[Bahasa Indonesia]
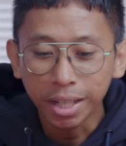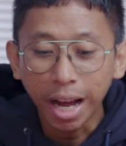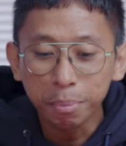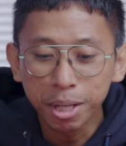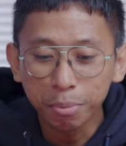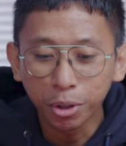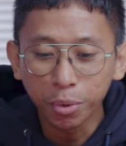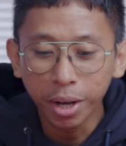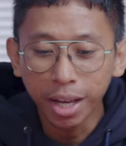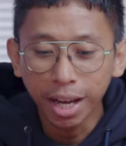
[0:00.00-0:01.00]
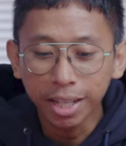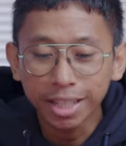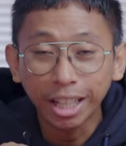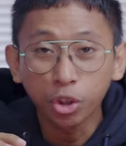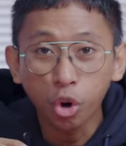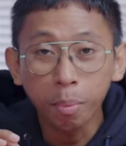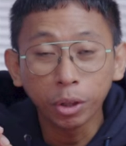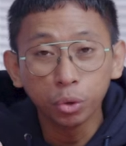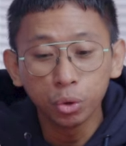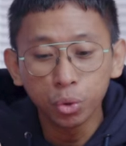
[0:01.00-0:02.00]
cakep sih menurut gue ya 1,7
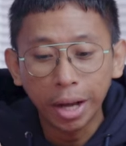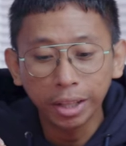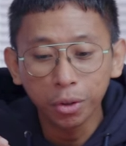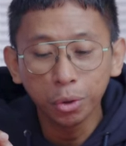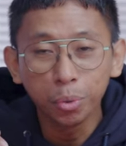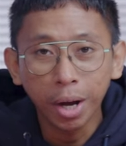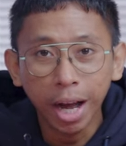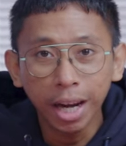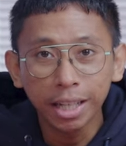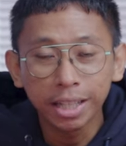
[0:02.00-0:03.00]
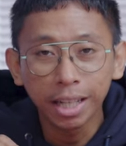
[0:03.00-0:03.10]
atau dua kali